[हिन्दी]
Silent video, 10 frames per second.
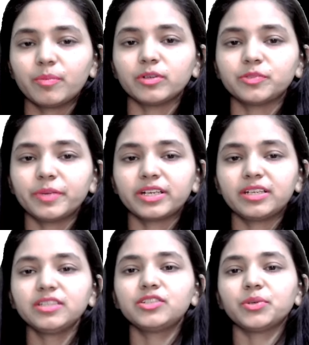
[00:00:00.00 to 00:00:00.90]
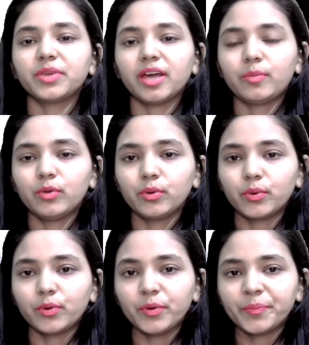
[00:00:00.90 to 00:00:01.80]
प्रोस्पेक्टस जो कि आप लोगों
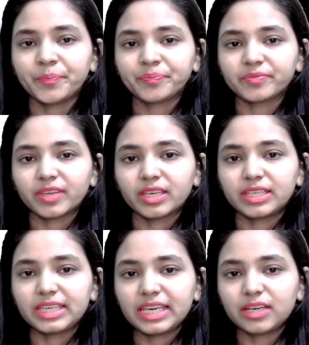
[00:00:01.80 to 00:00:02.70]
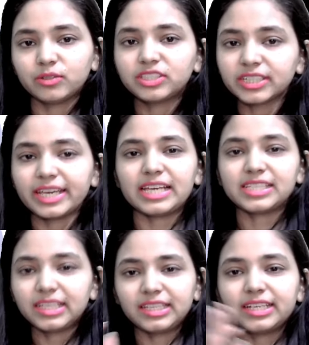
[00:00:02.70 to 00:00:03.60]
को ये कुछ
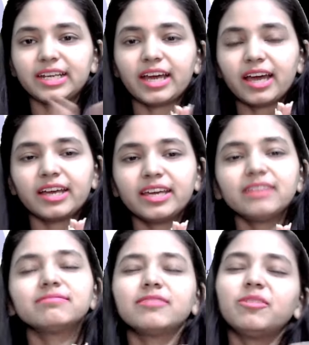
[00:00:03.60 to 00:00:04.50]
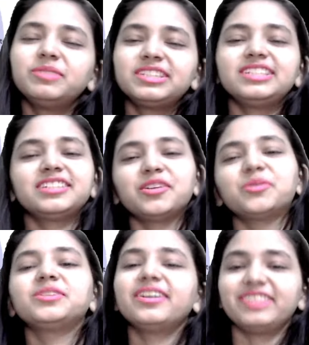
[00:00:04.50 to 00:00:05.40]
ऐसा दिख रहा है ऑब्वियसली जैसा
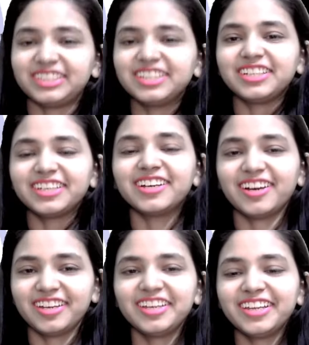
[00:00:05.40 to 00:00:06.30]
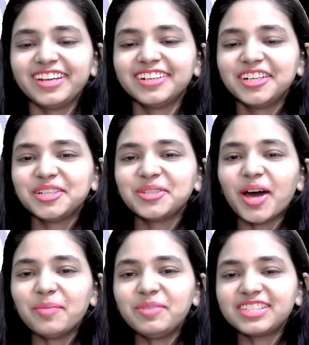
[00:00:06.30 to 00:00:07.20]
होता है वैसे ही दिखेगा है ना तो
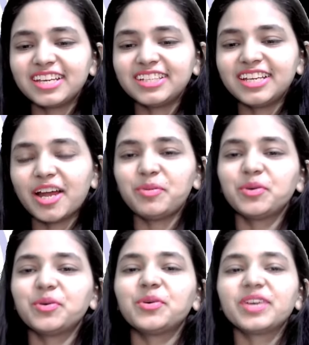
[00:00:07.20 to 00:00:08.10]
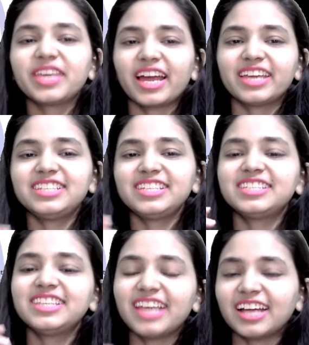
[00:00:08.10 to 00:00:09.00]
अब इसके अंदर आप लोगों को क्या क्या
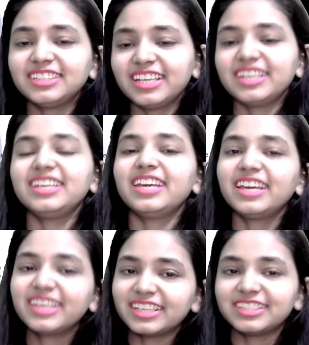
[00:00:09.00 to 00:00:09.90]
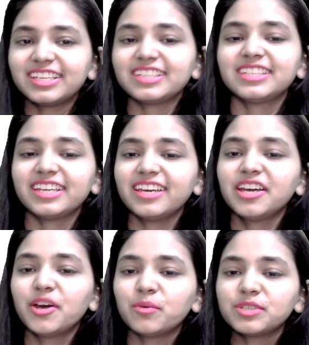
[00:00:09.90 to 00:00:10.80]
चीज़ें ध्यान देनी है कैसे कैसे है
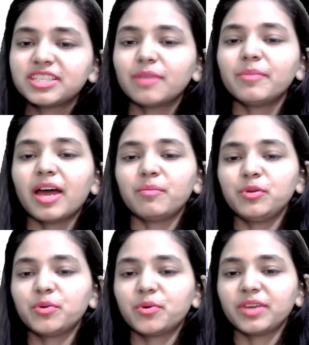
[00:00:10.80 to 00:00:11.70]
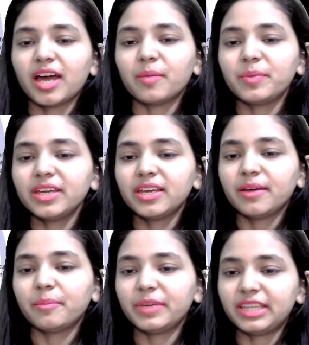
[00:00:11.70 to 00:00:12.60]
वो सब मैं आप लोगों को यहाँ पे
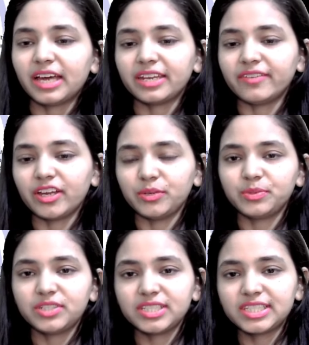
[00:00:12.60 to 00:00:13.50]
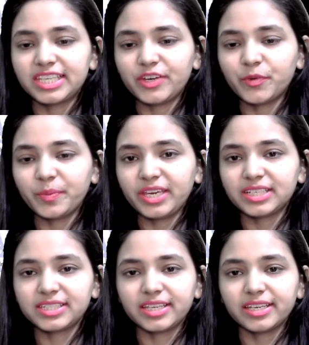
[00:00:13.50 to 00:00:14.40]
बताने वाली जस्ट गिव मी अ
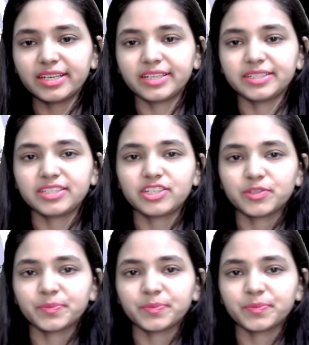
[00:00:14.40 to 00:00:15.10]
सेकेंड